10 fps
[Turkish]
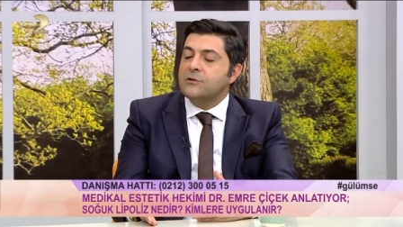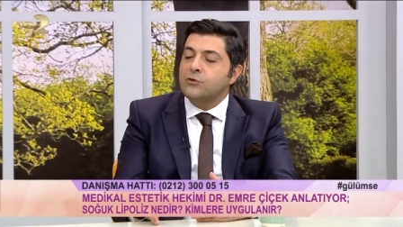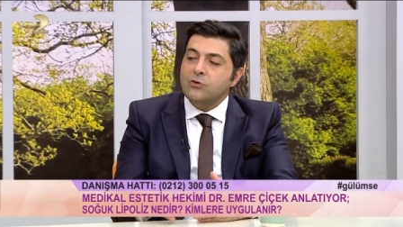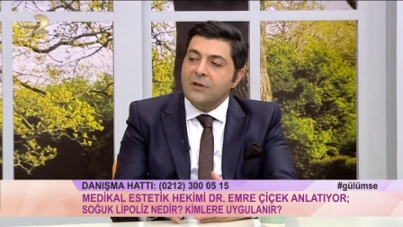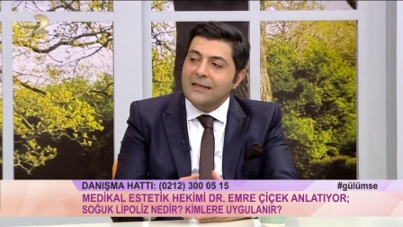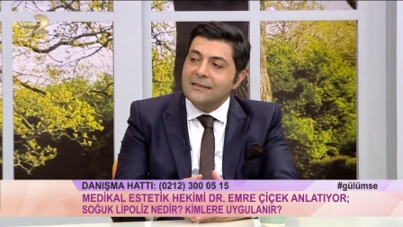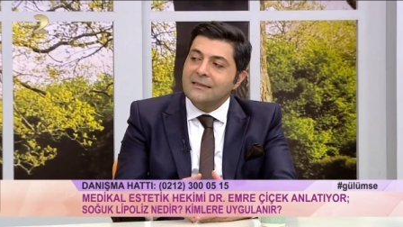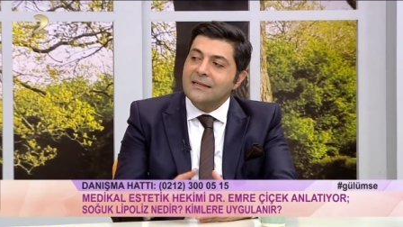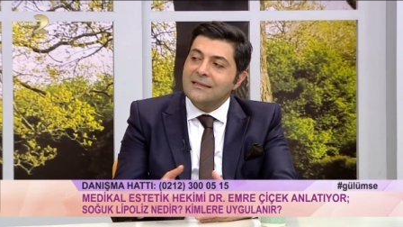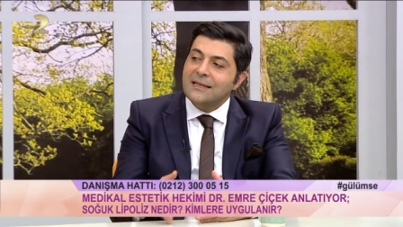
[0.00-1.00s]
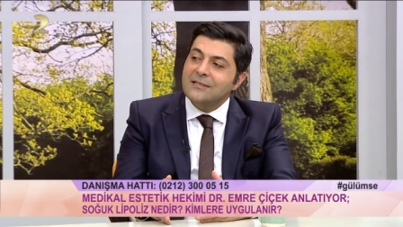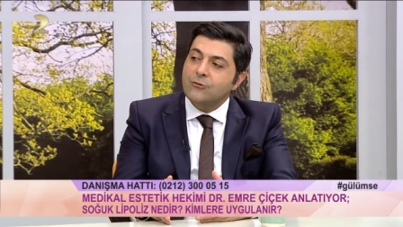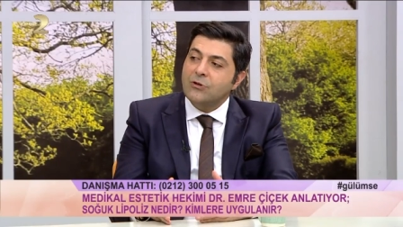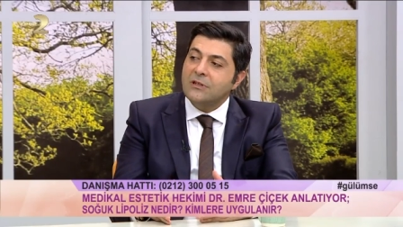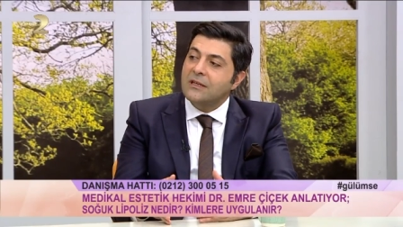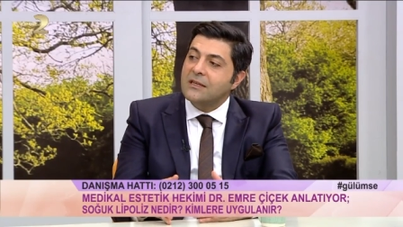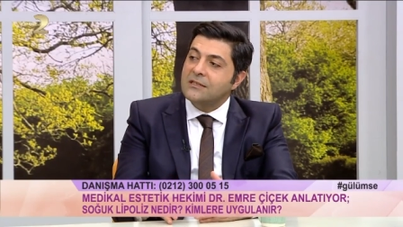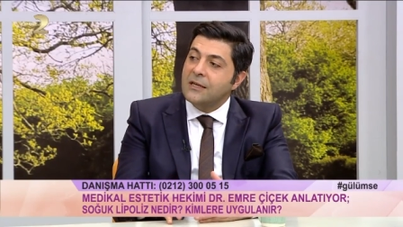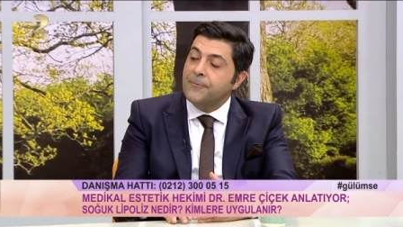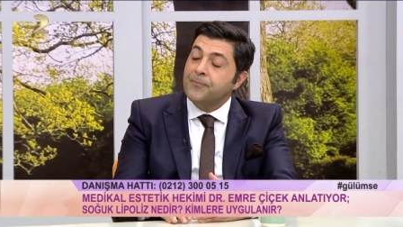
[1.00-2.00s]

Çünkü eksi 8 eksi 12 derece